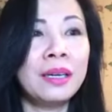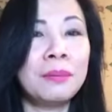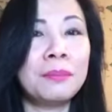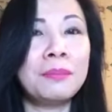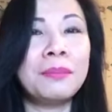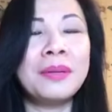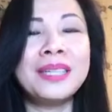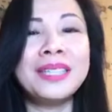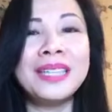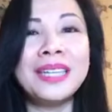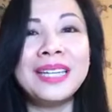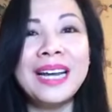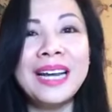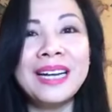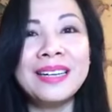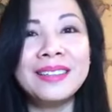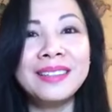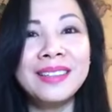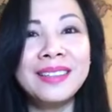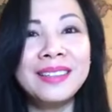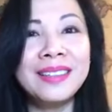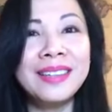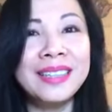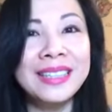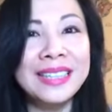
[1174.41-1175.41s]
mình đã đang
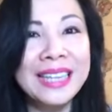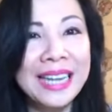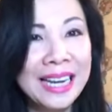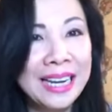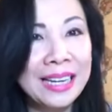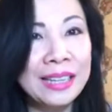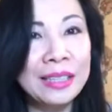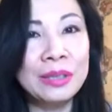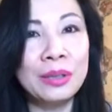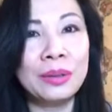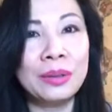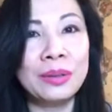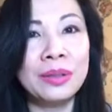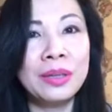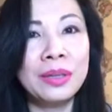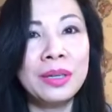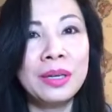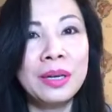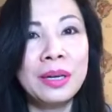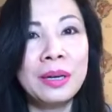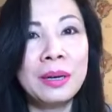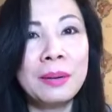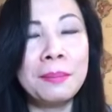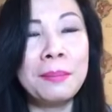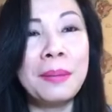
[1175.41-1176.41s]
rất là đen rồi
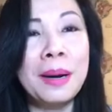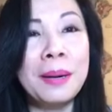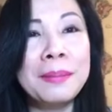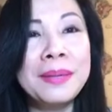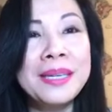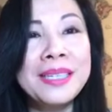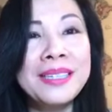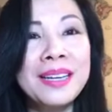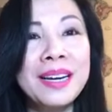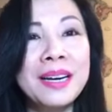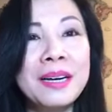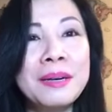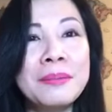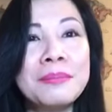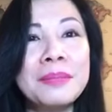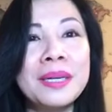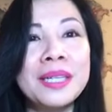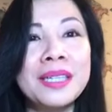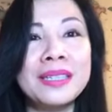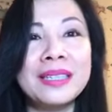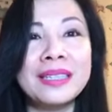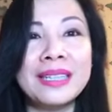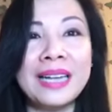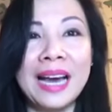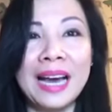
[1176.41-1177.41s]
mà bây giờ
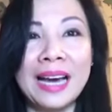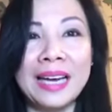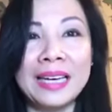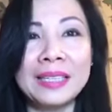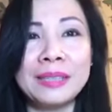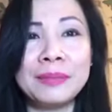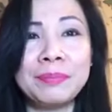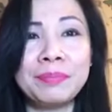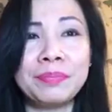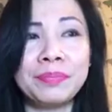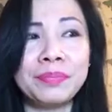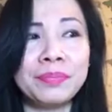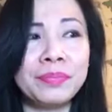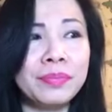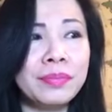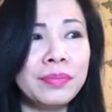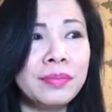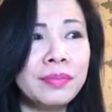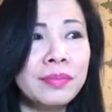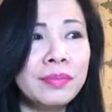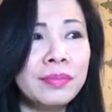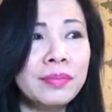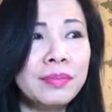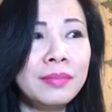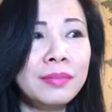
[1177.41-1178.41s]
mình lại
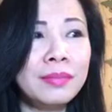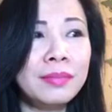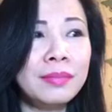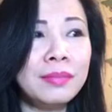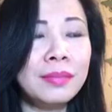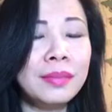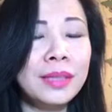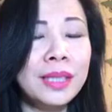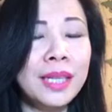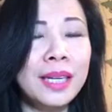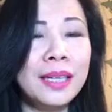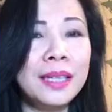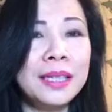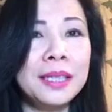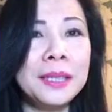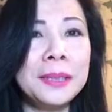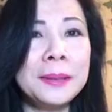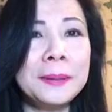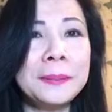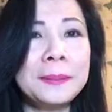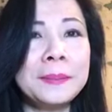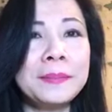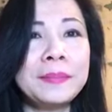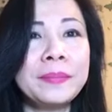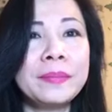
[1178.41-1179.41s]
uh,